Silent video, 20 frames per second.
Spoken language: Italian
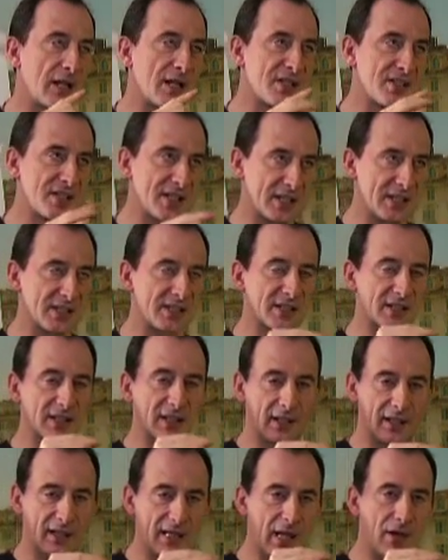l'assenza
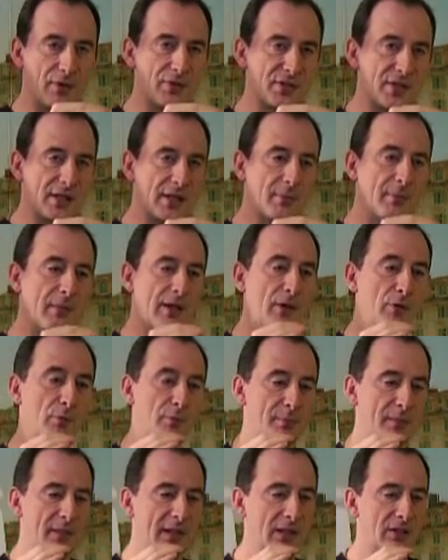della nausea, ma è
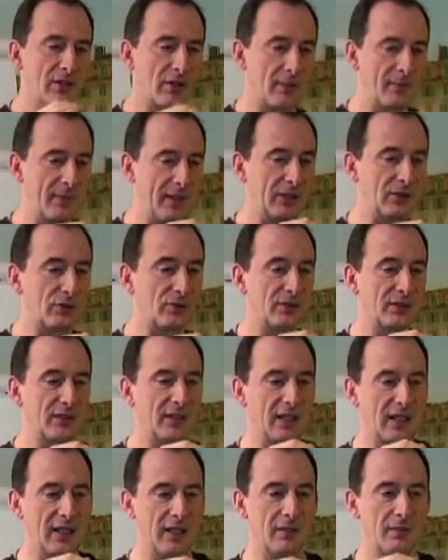un miglioramento
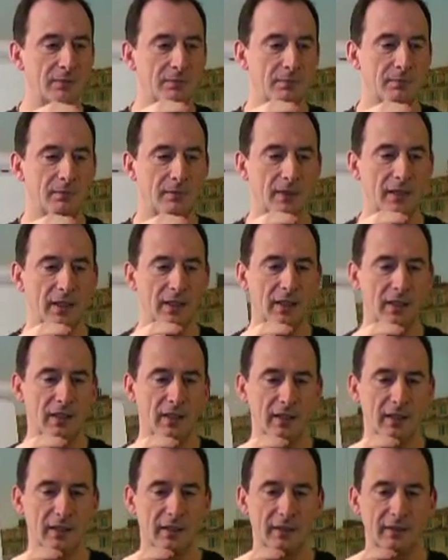dei,
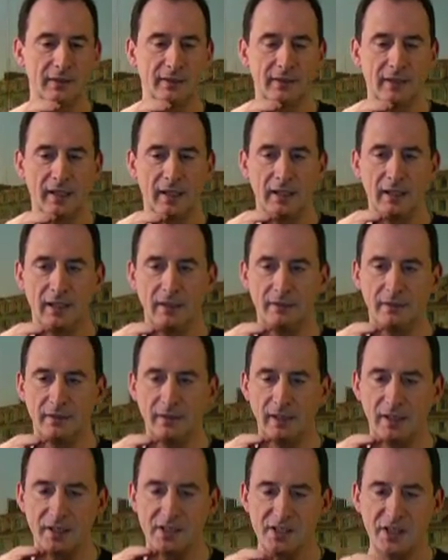uh, dei,
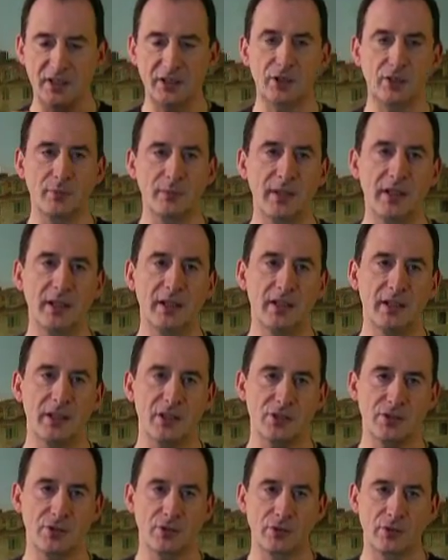dei sintomi che
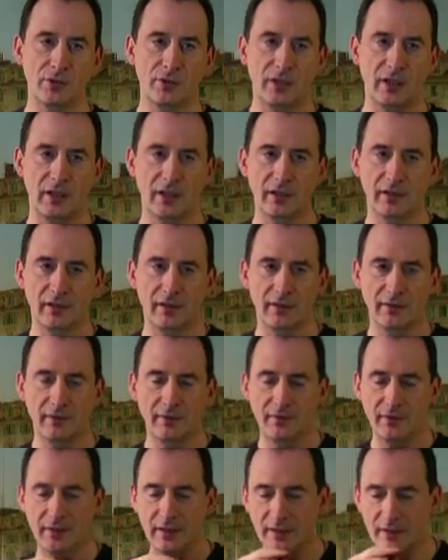sono
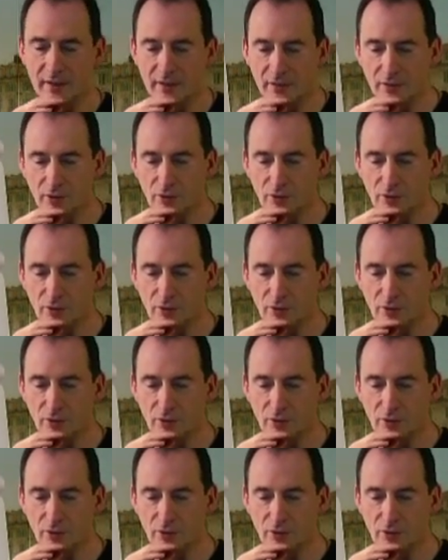eh, in